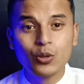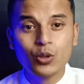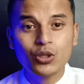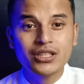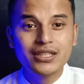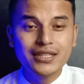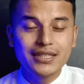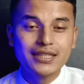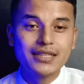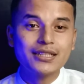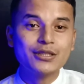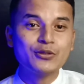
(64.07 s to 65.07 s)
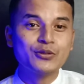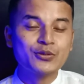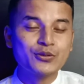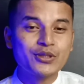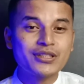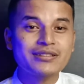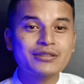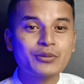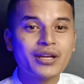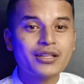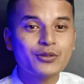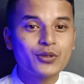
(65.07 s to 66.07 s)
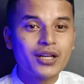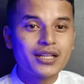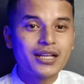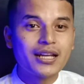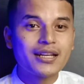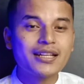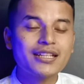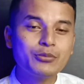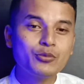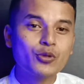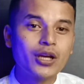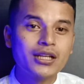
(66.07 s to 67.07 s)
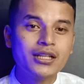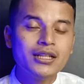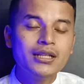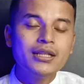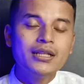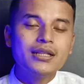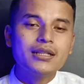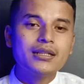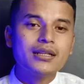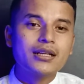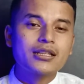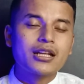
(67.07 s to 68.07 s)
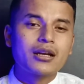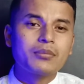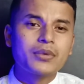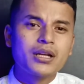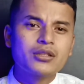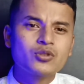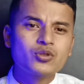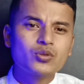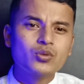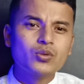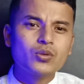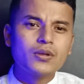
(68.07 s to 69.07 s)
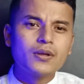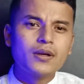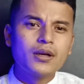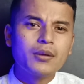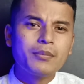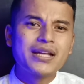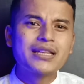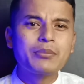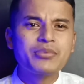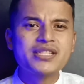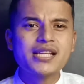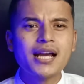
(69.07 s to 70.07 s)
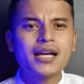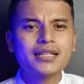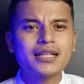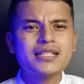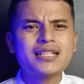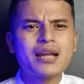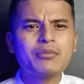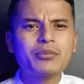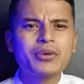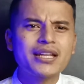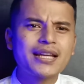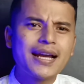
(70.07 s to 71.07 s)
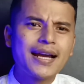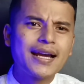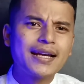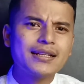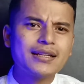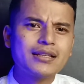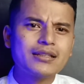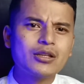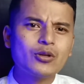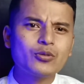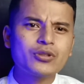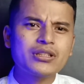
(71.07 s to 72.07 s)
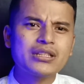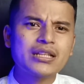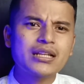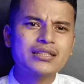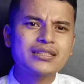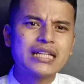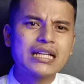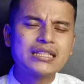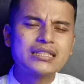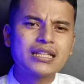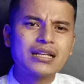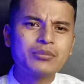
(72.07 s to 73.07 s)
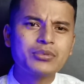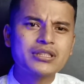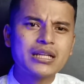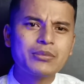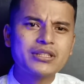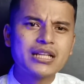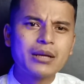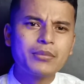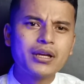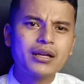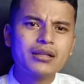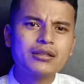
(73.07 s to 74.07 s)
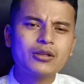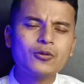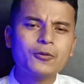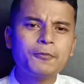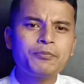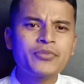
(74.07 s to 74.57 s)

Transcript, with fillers: konogini ya itu sudah sesuai aturan karena ini bukan uh, termasuk uh, mata pencaharian selama pernikahan atau tidak dicari secara bersama-sama atau